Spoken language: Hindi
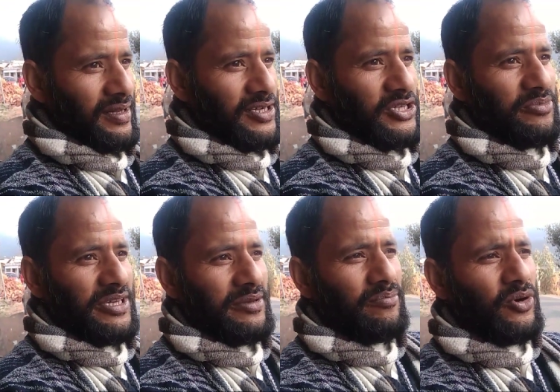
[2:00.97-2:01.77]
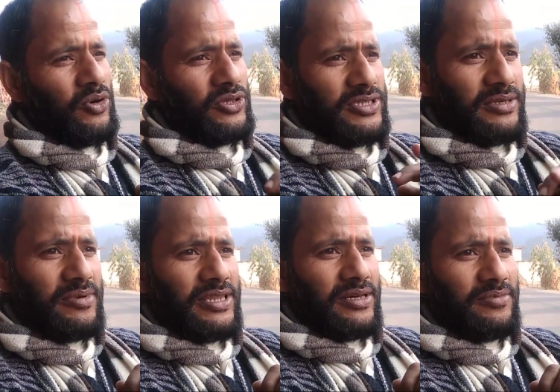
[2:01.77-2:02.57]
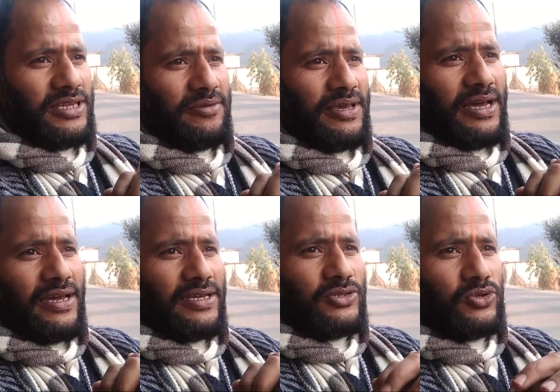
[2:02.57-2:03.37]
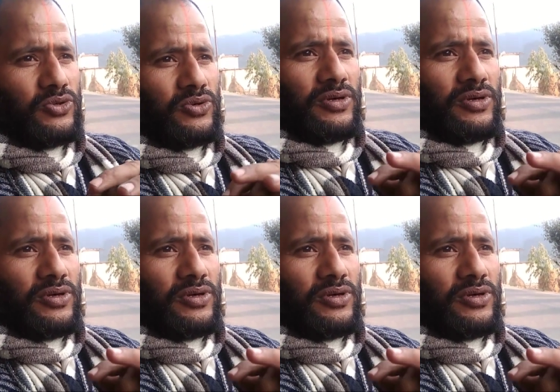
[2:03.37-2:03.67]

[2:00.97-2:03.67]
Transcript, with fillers: लक्ष्मी बहुत सी मतलब देवियां हैं जो